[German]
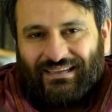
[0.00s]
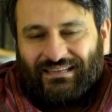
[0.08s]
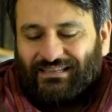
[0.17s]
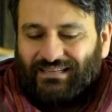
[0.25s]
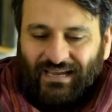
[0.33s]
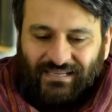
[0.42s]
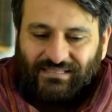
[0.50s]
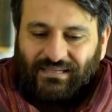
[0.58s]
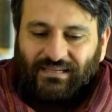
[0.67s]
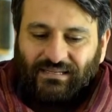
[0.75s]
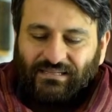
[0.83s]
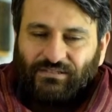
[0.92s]
Die
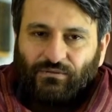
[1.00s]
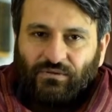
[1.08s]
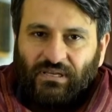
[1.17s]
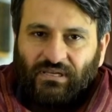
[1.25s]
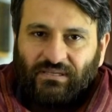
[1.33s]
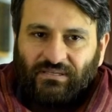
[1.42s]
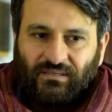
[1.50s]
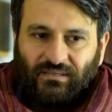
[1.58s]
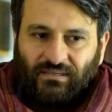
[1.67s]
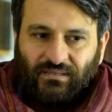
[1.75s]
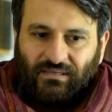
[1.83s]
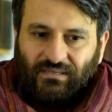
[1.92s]
Tatsache, dass du nicht
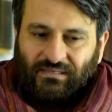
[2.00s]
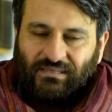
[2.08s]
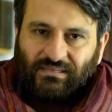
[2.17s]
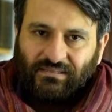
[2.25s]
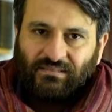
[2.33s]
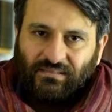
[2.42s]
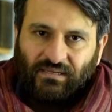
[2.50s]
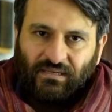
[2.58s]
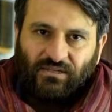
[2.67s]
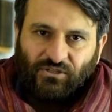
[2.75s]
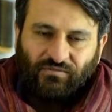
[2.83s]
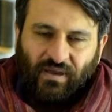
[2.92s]
diesen
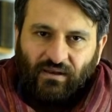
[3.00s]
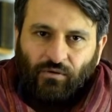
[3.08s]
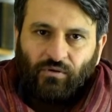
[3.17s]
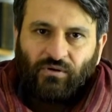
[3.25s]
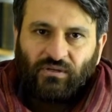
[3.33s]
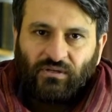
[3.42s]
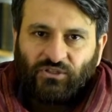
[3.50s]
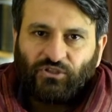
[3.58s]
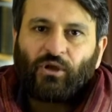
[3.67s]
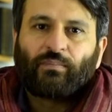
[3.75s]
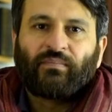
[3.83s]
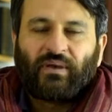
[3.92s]
inneren Schweinehund
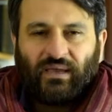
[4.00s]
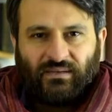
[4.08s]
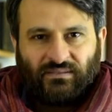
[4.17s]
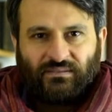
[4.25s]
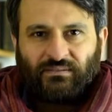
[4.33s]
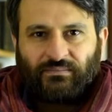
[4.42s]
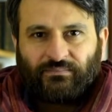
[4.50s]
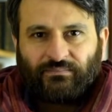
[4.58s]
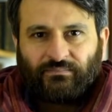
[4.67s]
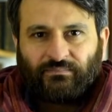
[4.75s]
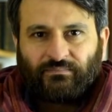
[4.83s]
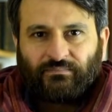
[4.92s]
stoppen kannst,
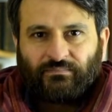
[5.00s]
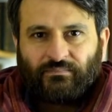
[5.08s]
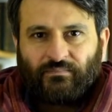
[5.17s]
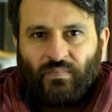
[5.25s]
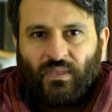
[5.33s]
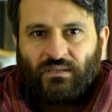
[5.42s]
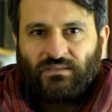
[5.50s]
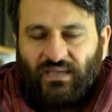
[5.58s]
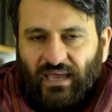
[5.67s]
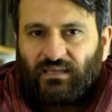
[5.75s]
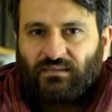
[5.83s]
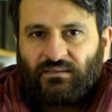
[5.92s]

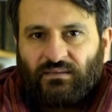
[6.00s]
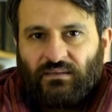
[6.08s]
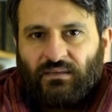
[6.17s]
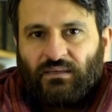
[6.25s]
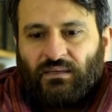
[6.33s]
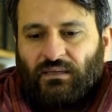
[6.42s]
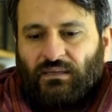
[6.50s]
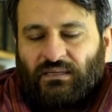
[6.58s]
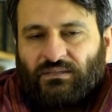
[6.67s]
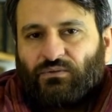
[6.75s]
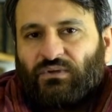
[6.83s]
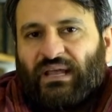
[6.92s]
zeigt,
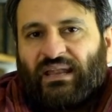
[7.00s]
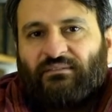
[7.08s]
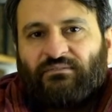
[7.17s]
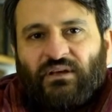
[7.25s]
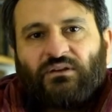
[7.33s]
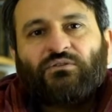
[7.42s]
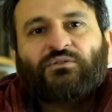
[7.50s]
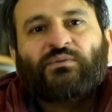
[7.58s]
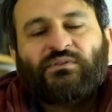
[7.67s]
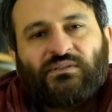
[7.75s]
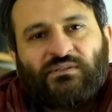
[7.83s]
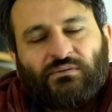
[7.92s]
dass du in einer
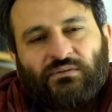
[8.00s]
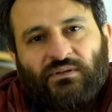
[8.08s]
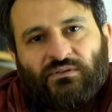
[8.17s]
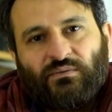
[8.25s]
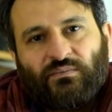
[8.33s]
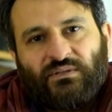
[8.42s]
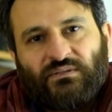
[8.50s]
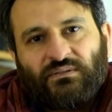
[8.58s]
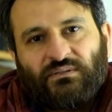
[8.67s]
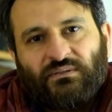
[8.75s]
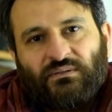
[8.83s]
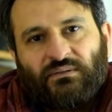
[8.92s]
Wirkungsposition dazu bist.
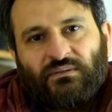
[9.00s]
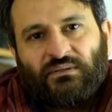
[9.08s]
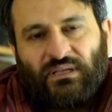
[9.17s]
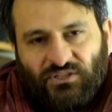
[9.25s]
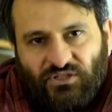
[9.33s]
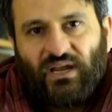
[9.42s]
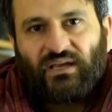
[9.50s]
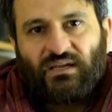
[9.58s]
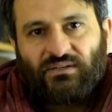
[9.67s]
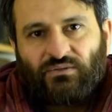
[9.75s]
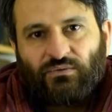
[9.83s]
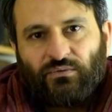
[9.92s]
Der ist stärker
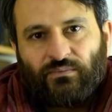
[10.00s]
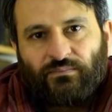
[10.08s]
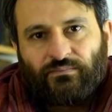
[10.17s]
als du.